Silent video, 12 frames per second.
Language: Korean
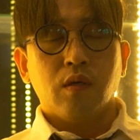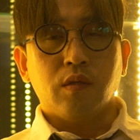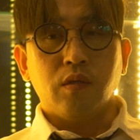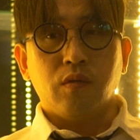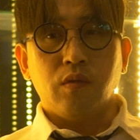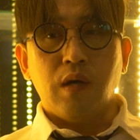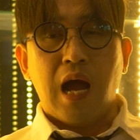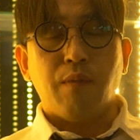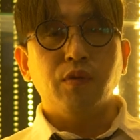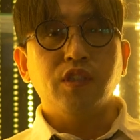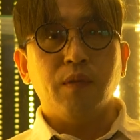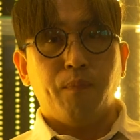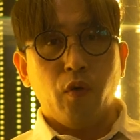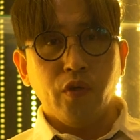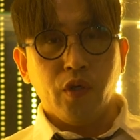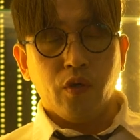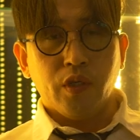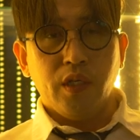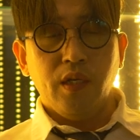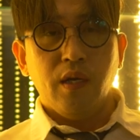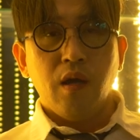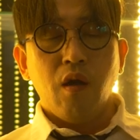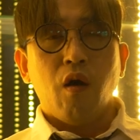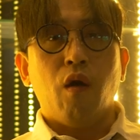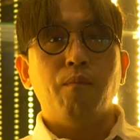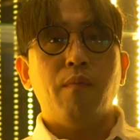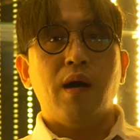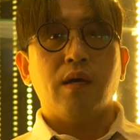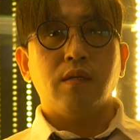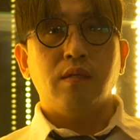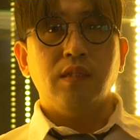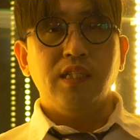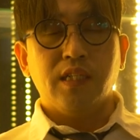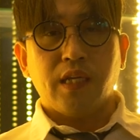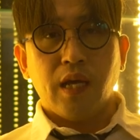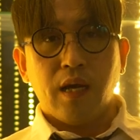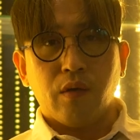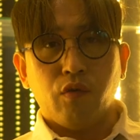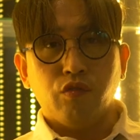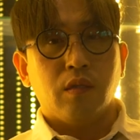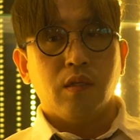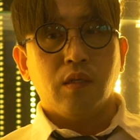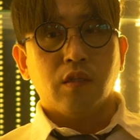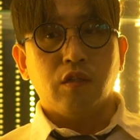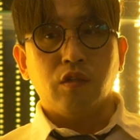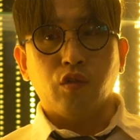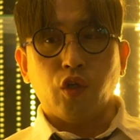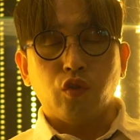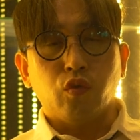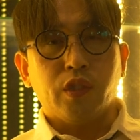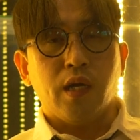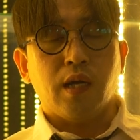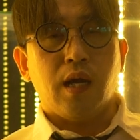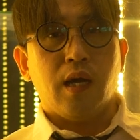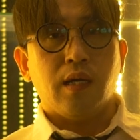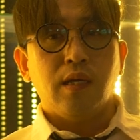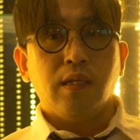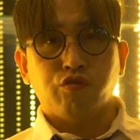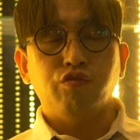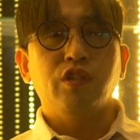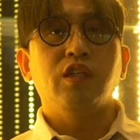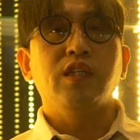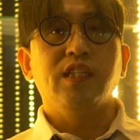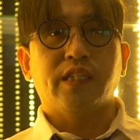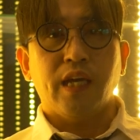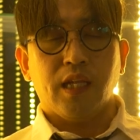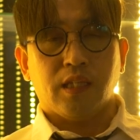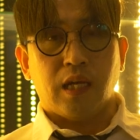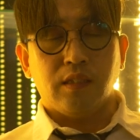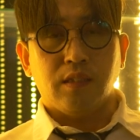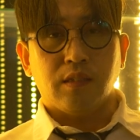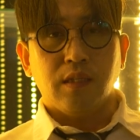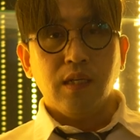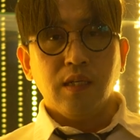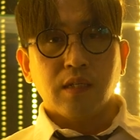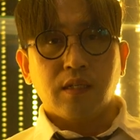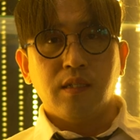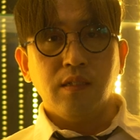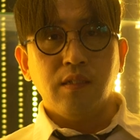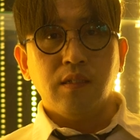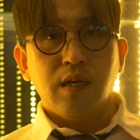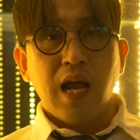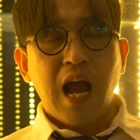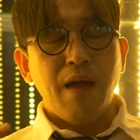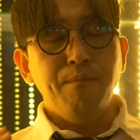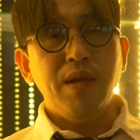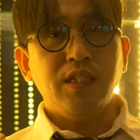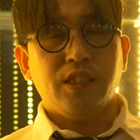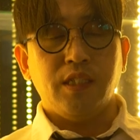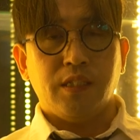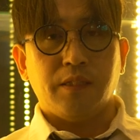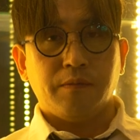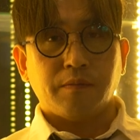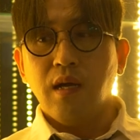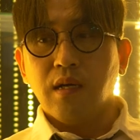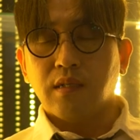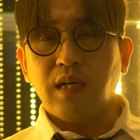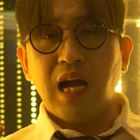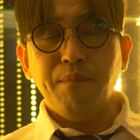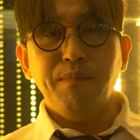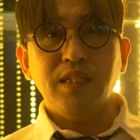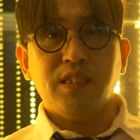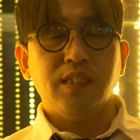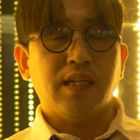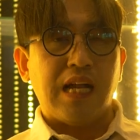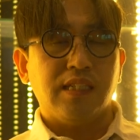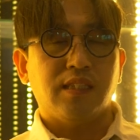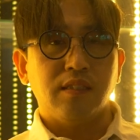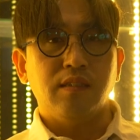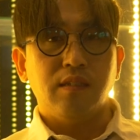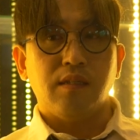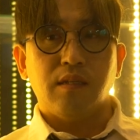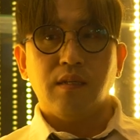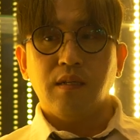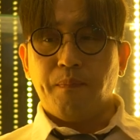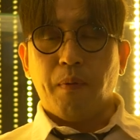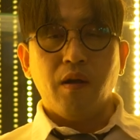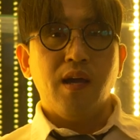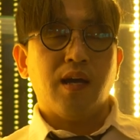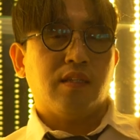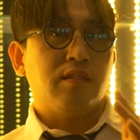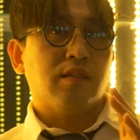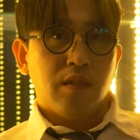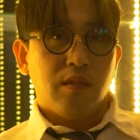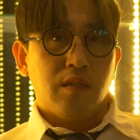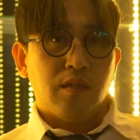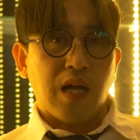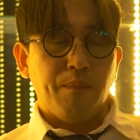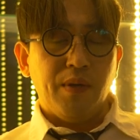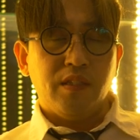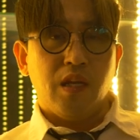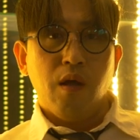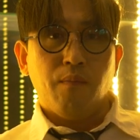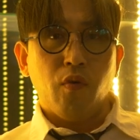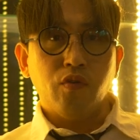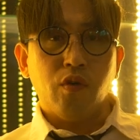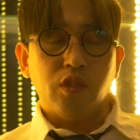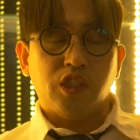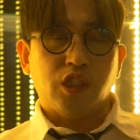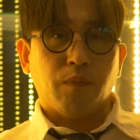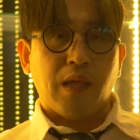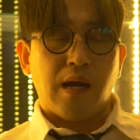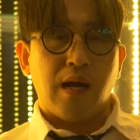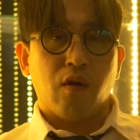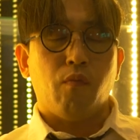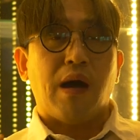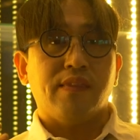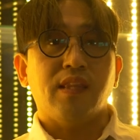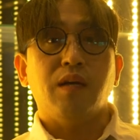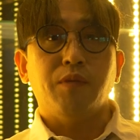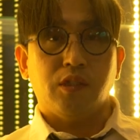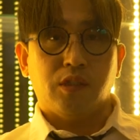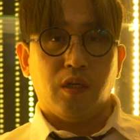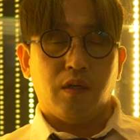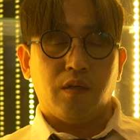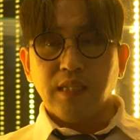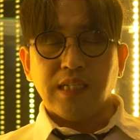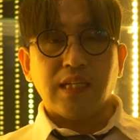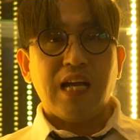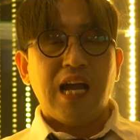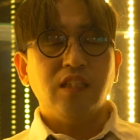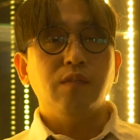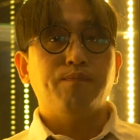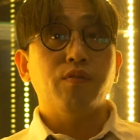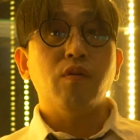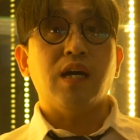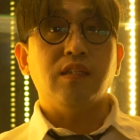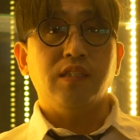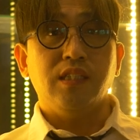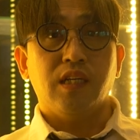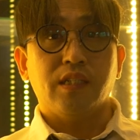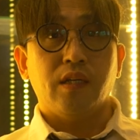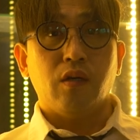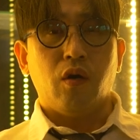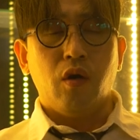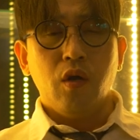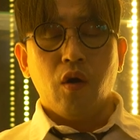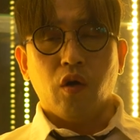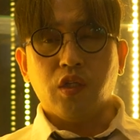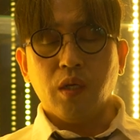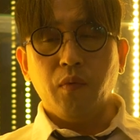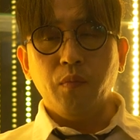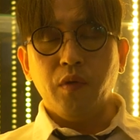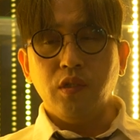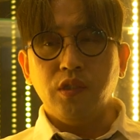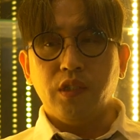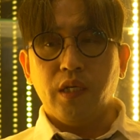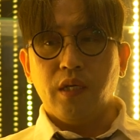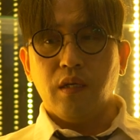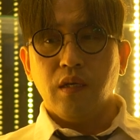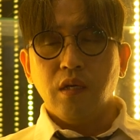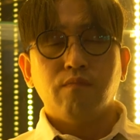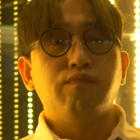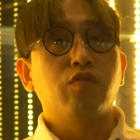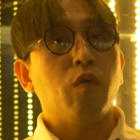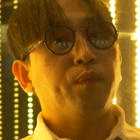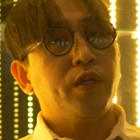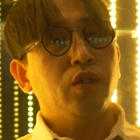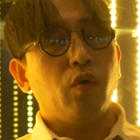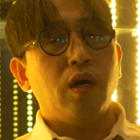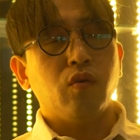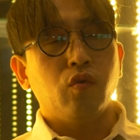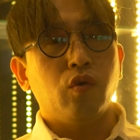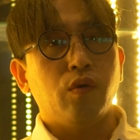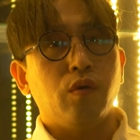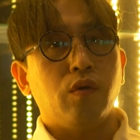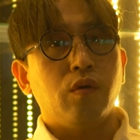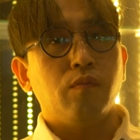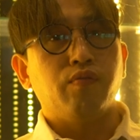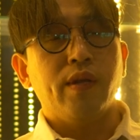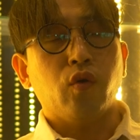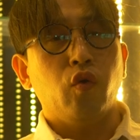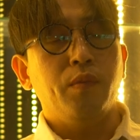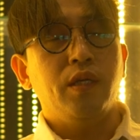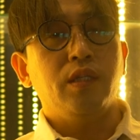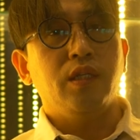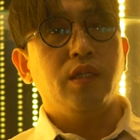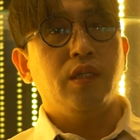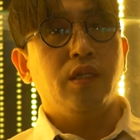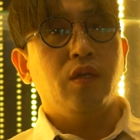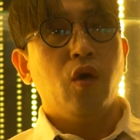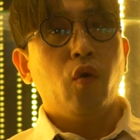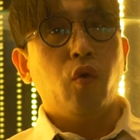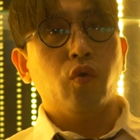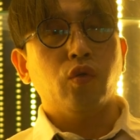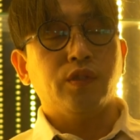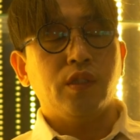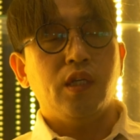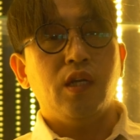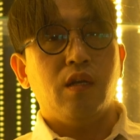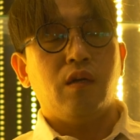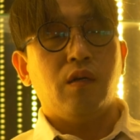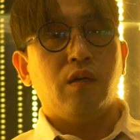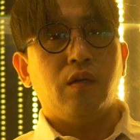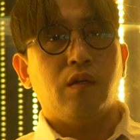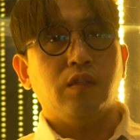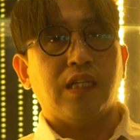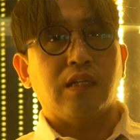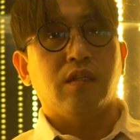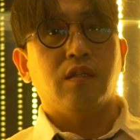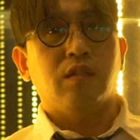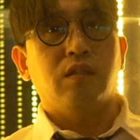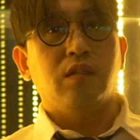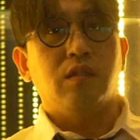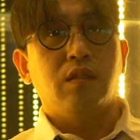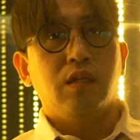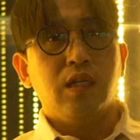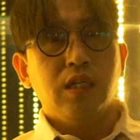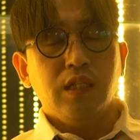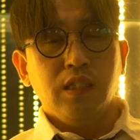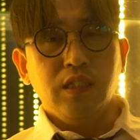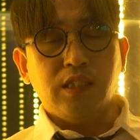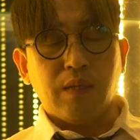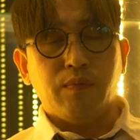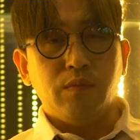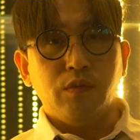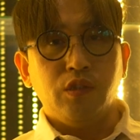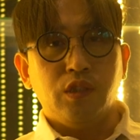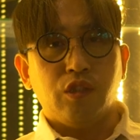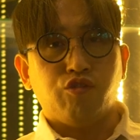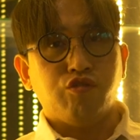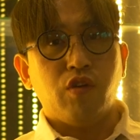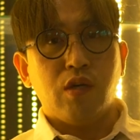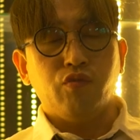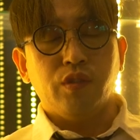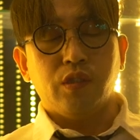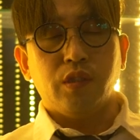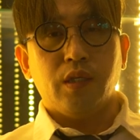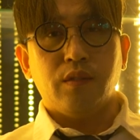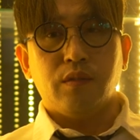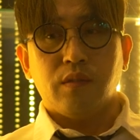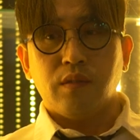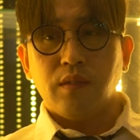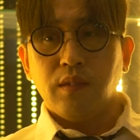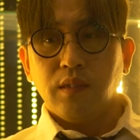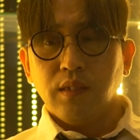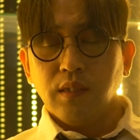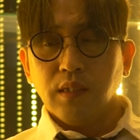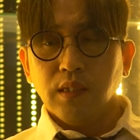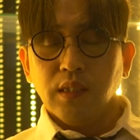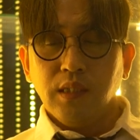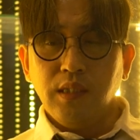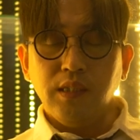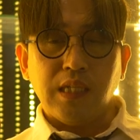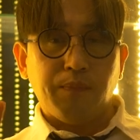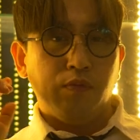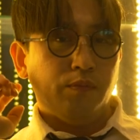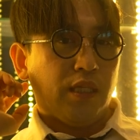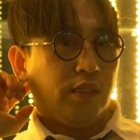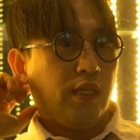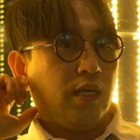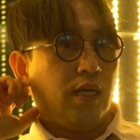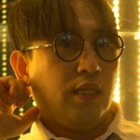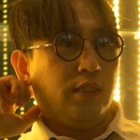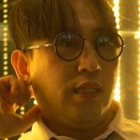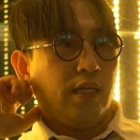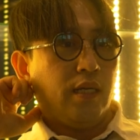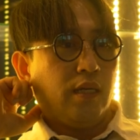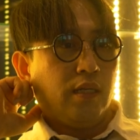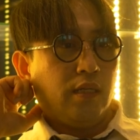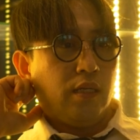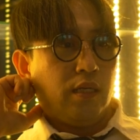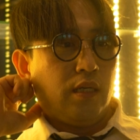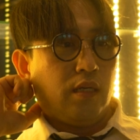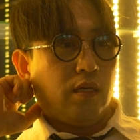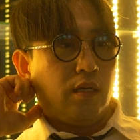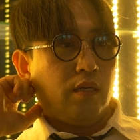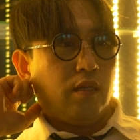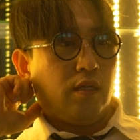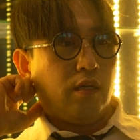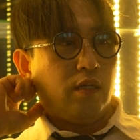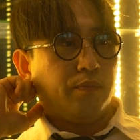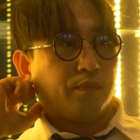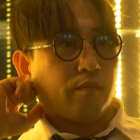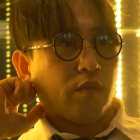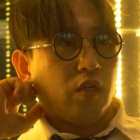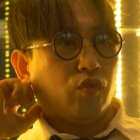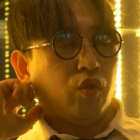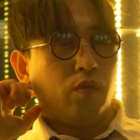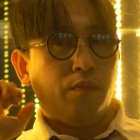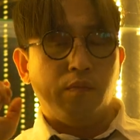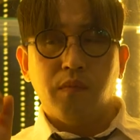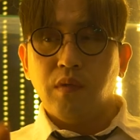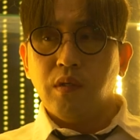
그리고 아버지의 폭력이 엄마를 잃게 하고 그리고 여동생과 순위를 잃게 했다는 그한 맺힌 그한 맺힌 갈등을 벌레 같은 어, 깡패들의 폭력을 직접 당하고 만나면서 자기 한을 풀어가는 이야기예요. 어떻게 보면 이제 무겁기도 하고 블랙 코미디 호러 스릴러 장르를 이 작품은 이제 추구하고 있는데요. 이 작품 자체가 이제 어좀